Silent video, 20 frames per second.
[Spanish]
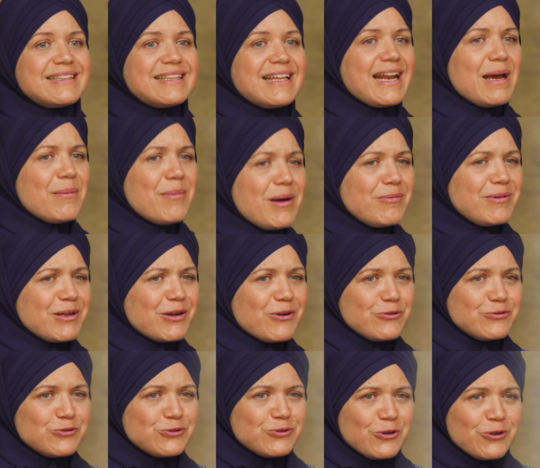tan amable
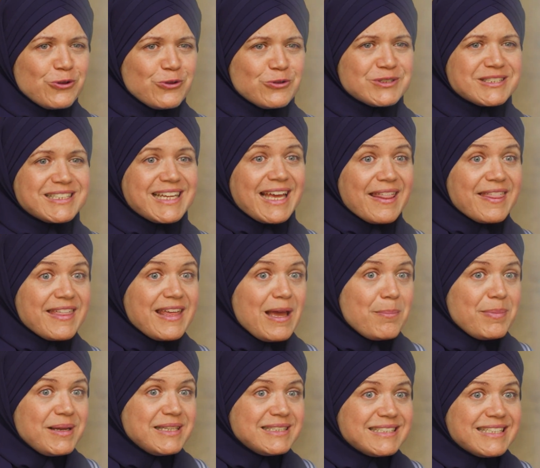con todos que hacía
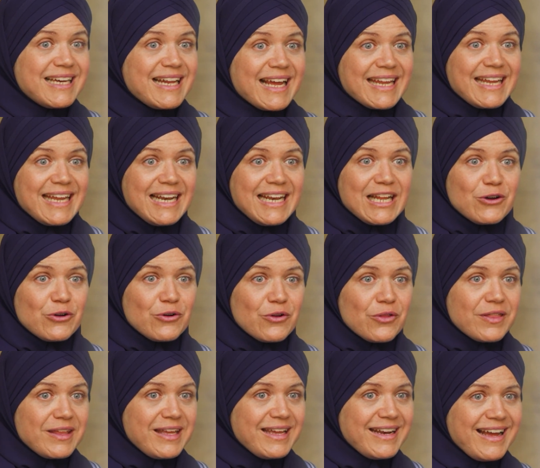pensar a quien le
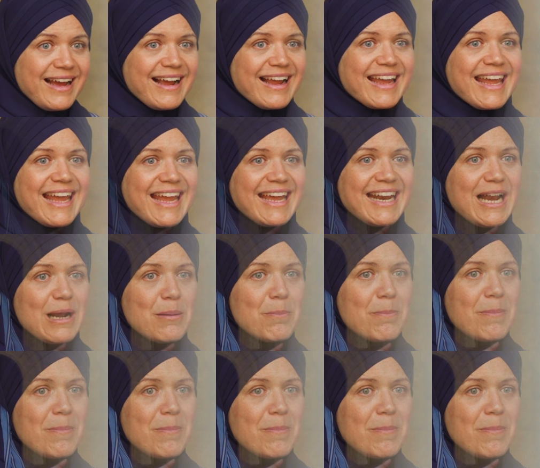conociera que era el